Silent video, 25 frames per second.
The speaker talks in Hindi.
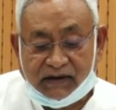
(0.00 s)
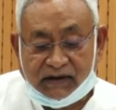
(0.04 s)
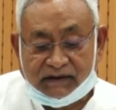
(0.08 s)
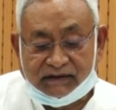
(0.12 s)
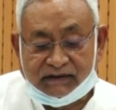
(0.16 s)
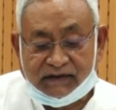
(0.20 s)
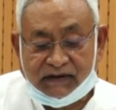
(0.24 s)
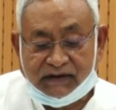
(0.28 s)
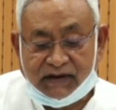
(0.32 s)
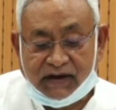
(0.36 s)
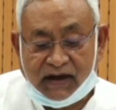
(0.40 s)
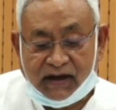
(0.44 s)
दस
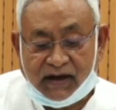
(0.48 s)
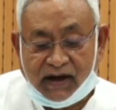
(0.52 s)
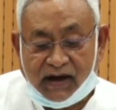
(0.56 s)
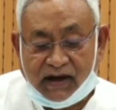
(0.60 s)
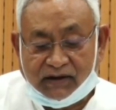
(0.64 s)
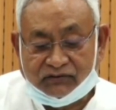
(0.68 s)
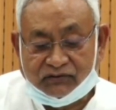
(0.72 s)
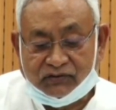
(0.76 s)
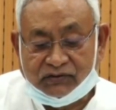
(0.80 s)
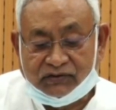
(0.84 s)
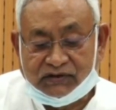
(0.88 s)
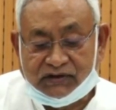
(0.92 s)
हजार
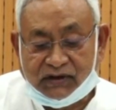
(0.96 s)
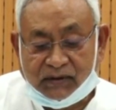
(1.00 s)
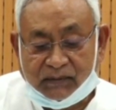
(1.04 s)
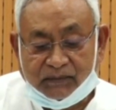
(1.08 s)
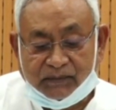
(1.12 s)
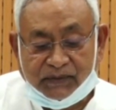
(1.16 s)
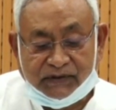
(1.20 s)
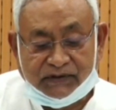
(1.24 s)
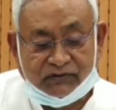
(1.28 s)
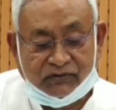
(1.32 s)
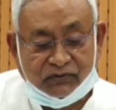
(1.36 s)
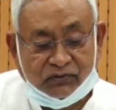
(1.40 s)
आठ सौ
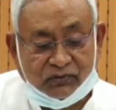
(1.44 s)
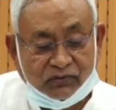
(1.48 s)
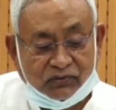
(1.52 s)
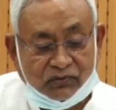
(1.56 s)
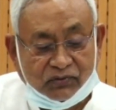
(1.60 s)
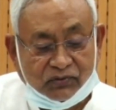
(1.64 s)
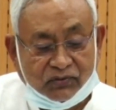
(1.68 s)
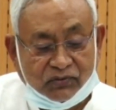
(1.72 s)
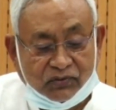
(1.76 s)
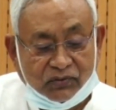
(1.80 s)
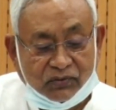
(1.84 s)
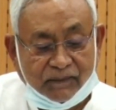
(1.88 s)
छब्बीस
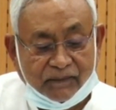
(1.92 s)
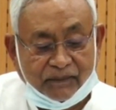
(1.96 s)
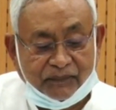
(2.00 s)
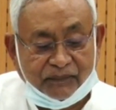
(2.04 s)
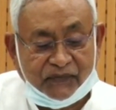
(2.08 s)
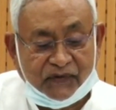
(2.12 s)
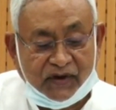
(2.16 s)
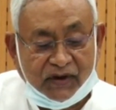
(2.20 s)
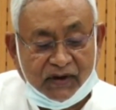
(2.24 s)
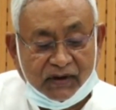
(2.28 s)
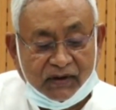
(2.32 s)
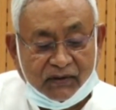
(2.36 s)
लोगों को
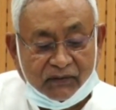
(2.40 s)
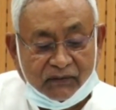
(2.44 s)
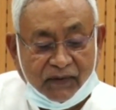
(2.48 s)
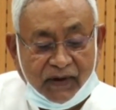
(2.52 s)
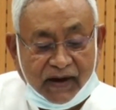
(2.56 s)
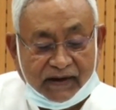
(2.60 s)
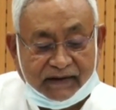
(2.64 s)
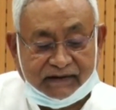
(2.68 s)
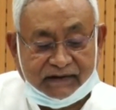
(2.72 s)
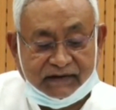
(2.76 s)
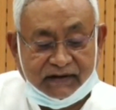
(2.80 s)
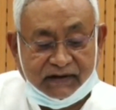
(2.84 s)

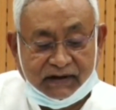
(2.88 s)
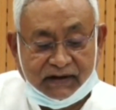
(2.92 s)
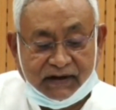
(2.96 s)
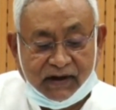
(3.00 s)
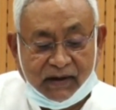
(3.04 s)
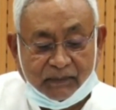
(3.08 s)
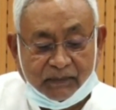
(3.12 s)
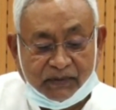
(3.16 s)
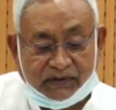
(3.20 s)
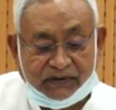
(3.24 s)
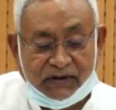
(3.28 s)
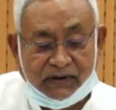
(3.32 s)
वैक्सीन
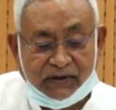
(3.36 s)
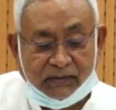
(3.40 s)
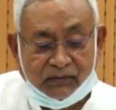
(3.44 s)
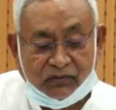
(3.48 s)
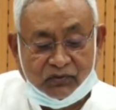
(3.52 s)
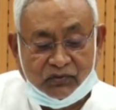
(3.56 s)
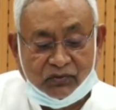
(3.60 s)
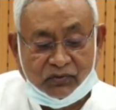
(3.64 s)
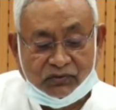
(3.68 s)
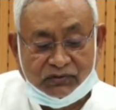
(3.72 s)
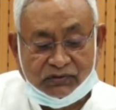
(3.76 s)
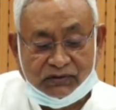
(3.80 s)
का प्रथम
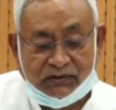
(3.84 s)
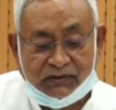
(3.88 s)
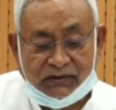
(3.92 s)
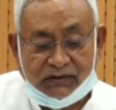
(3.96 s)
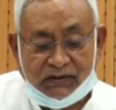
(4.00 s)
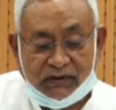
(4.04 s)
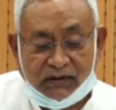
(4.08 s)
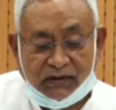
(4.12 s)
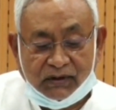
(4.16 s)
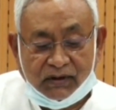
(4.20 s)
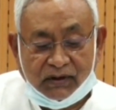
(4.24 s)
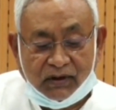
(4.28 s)
डोज
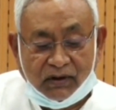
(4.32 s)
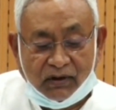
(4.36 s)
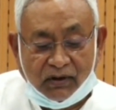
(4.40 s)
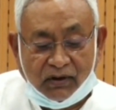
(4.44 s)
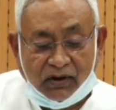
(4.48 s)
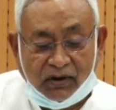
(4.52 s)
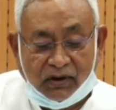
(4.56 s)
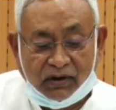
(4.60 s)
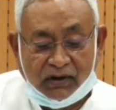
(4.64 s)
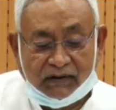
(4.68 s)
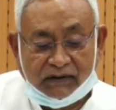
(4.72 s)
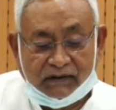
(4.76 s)

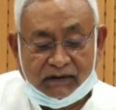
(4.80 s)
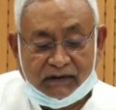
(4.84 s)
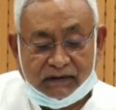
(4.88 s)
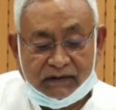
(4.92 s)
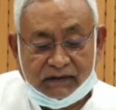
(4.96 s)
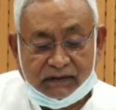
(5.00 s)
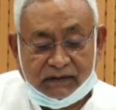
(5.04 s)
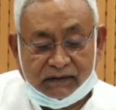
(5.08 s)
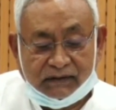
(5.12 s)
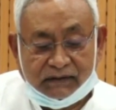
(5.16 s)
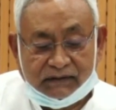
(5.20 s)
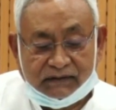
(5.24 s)
और
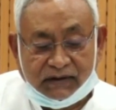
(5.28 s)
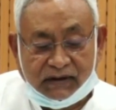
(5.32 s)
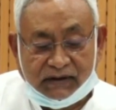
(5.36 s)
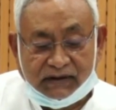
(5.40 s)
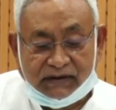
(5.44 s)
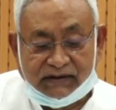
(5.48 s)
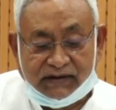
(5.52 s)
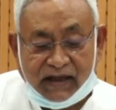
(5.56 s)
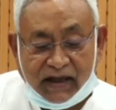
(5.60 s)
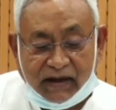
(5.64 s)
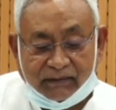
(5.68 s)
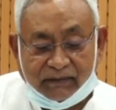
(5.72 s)

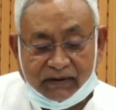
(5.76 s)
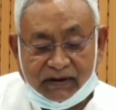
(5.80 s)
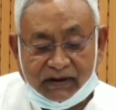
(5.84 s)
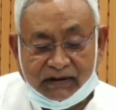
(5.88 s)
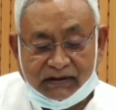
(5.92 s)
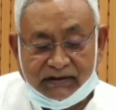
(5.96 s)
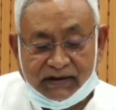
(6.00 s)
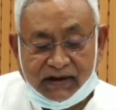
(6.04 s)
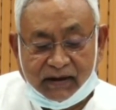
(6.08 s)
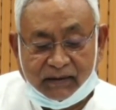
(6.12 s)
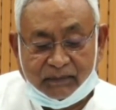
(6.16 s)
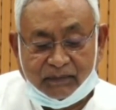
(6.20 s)
संतावन
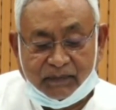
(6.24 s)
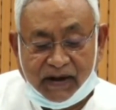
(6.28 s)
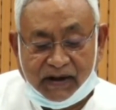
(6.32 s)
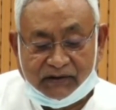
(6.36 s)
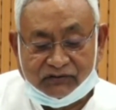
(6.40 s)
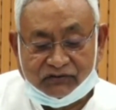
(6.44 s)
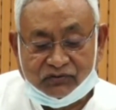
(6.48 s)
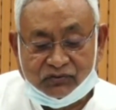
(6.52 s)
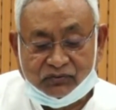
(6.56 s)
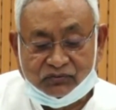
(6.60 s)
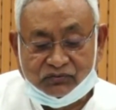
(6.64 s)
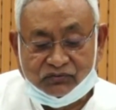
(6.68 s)
हजार
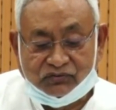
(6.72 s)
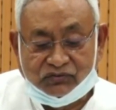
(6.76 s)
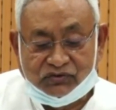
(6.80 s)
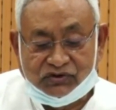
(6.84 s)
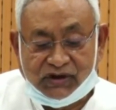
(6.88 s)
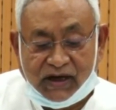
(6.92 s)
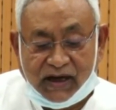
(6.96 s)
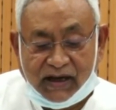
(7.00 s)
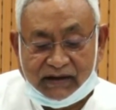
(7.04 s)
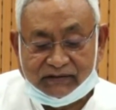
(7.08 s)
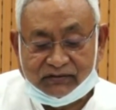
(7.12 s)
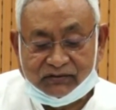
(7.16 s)
पाँच सौ
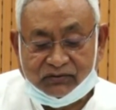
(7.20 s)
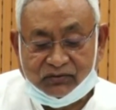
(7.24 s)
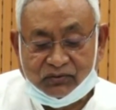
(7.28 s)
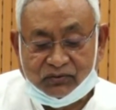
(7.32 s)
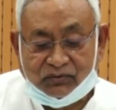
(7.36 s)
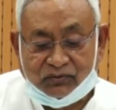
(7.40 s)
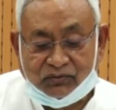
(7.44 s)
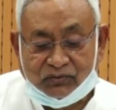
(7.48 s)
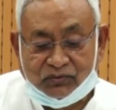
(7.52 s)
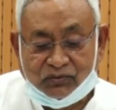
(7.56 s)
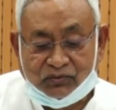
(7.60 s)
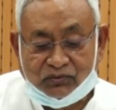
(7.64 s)
उनचास
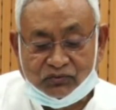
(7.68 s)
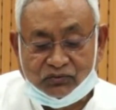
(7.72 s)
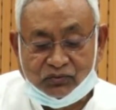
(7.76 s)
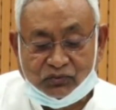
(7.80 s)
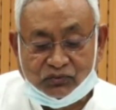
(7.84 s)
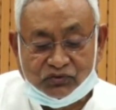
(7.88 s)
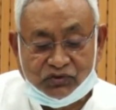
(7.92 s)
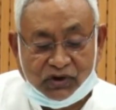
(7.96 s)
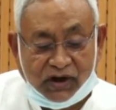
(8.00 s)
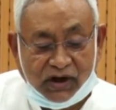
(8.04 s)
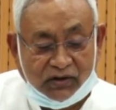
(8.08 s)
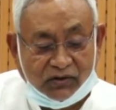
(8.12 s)
लोगों को
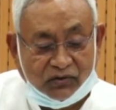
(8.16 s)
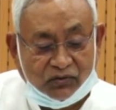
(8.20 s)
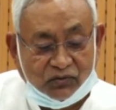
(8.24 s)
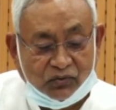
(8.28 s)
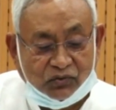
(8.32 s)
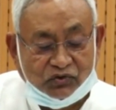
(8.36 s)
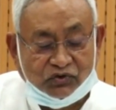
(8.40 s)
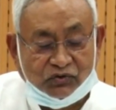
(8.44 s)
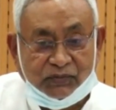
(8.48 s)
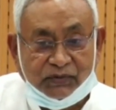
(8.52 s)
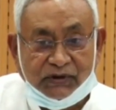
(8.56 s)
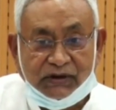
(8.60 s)
दूसरा
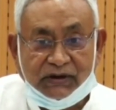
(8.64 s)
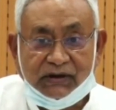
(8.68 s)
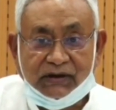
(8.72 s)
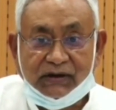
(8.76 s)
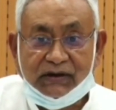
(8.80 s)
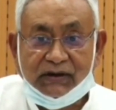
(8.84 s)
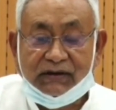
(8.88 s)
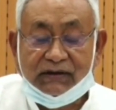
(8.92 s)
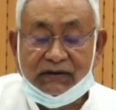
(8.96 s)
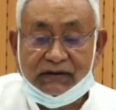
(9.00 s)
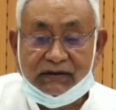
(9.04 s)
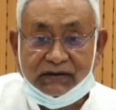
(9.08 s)
डोज भी
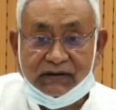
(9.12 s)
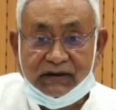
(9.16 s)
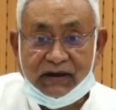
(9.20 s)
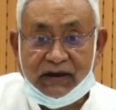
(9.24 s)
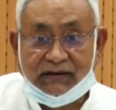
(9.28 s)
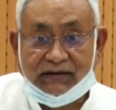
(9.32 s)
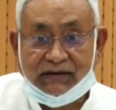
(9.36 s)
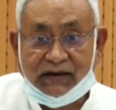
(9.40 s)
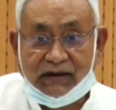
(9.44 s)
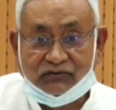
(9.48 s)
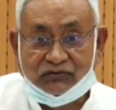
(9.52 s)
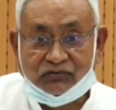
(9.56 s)

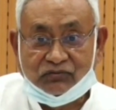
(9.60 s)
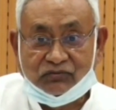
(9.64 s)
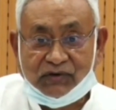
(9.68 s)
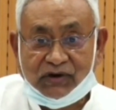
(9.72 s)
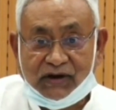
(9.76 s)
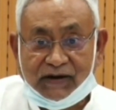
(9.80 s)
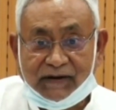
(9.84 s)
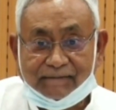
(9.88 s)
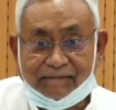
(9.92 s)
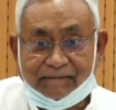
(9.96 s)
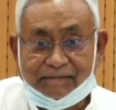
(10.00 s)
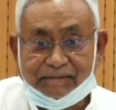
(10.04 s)
दिया जा
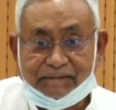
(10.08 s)
चुका है